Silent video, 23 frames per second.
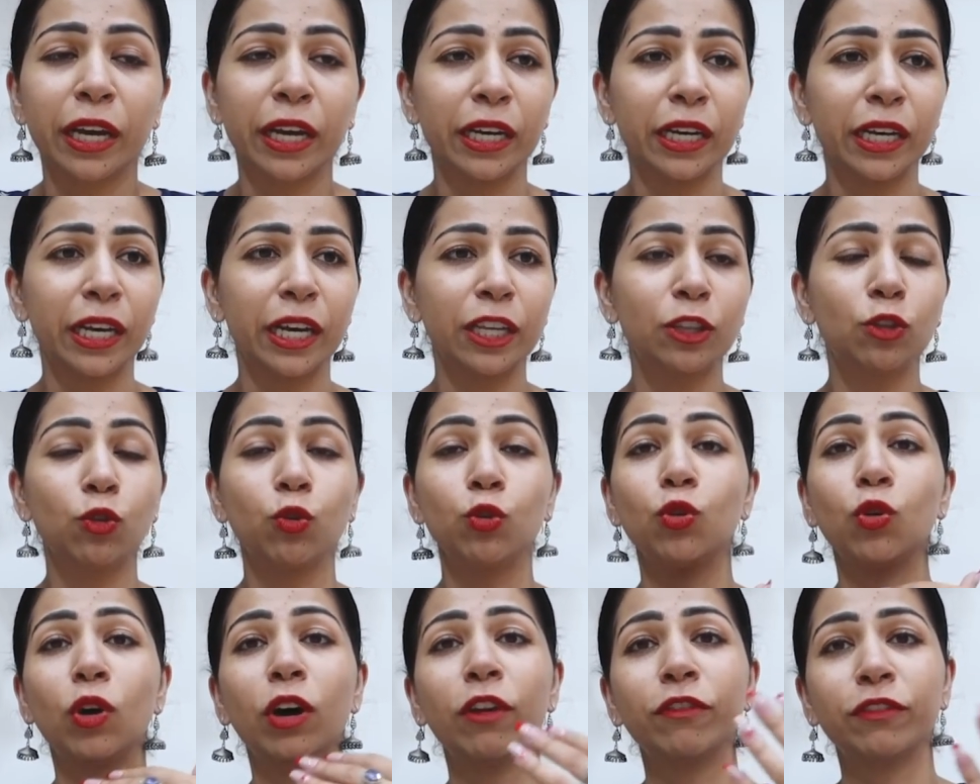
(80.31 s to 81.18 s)
के लिए
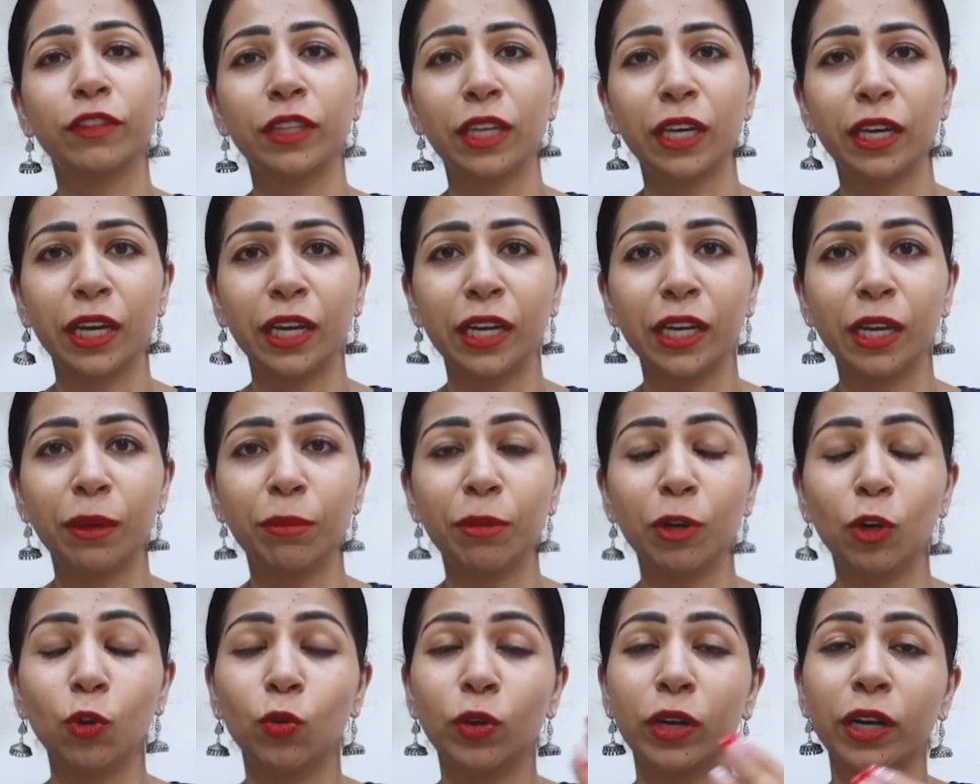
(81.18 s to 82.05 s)
दो दो हफ्ते के लिए
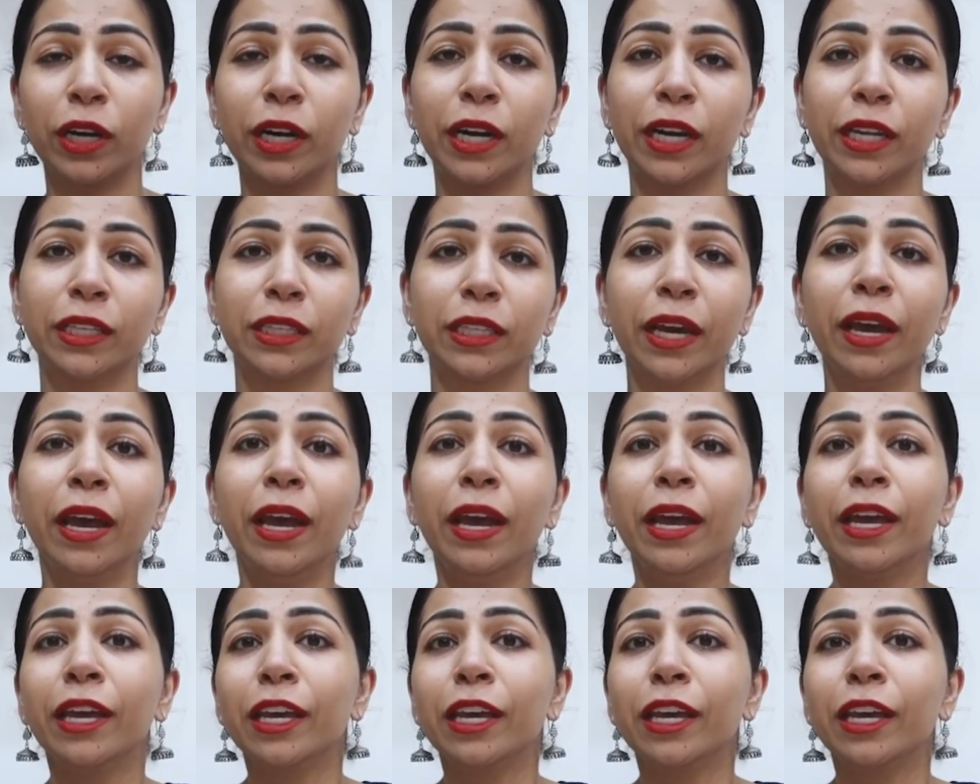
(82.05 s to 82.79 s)
भी लोग कर लेते हैं